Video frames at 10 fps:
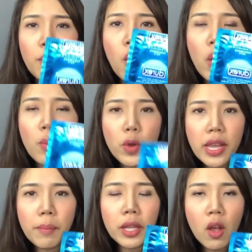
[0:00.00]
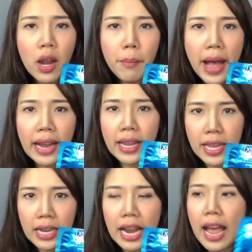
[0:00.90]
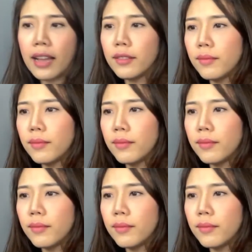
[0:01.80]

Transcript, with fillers: เพราะว่าผู้หญิงไม่ต้องลำบากกินค่ะ